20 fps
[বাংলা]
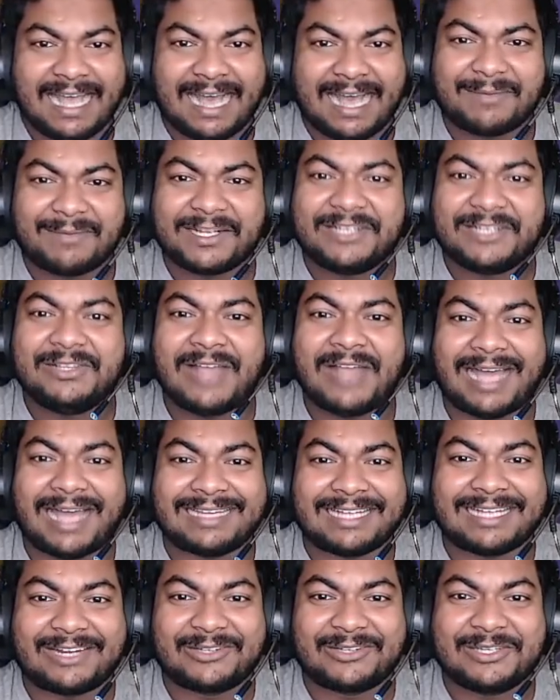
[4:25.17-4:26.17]
আমরা কিন্তু
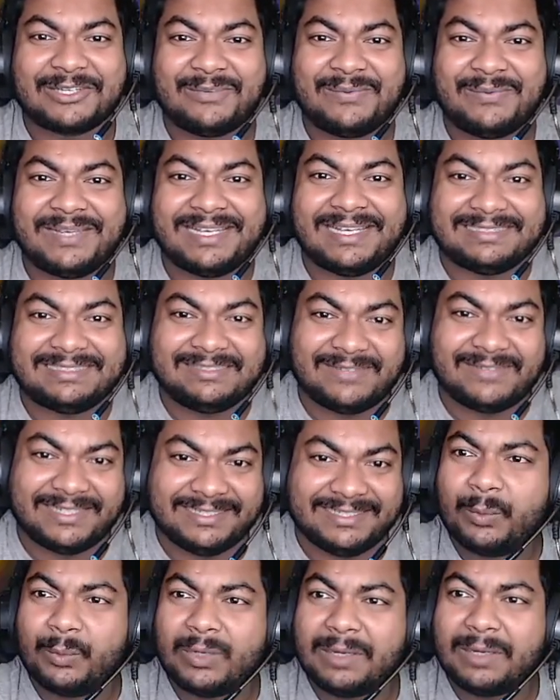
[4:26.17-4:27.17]
আনারসকেও পেয়ে গেছি ভাই
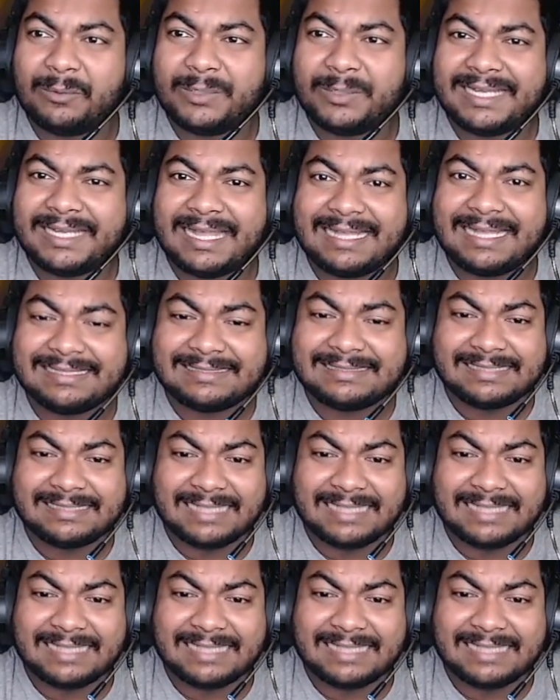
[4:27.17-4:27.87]
মোটামুটি গ্যাস